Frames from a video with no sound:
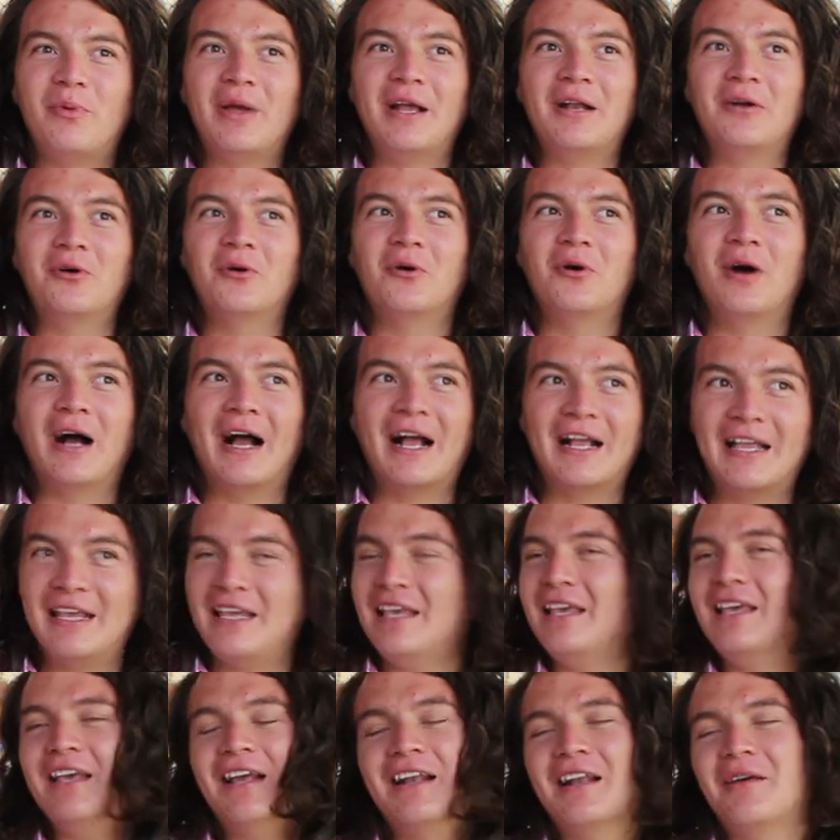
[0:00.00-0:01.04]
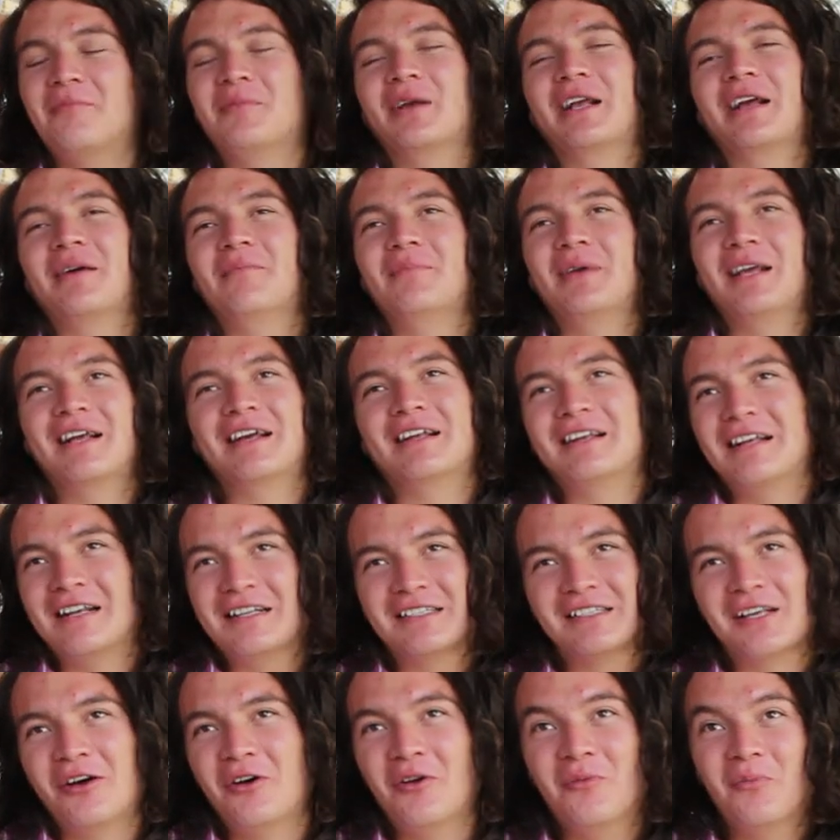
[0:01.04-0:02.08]
pero aquí en Amecameca, en el
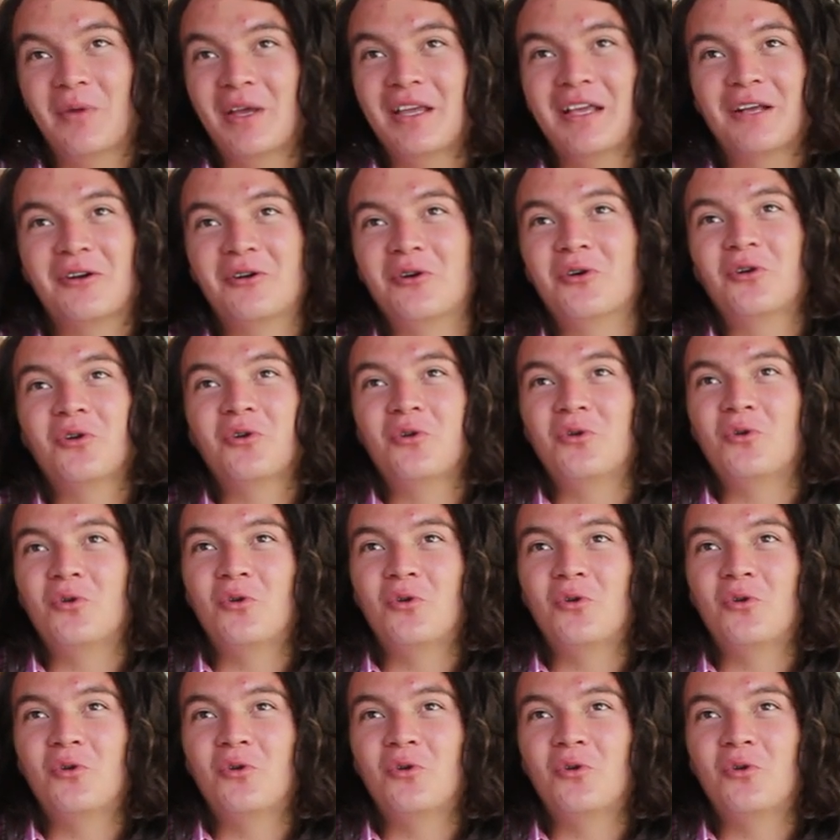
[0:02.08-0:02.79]
Estado de México,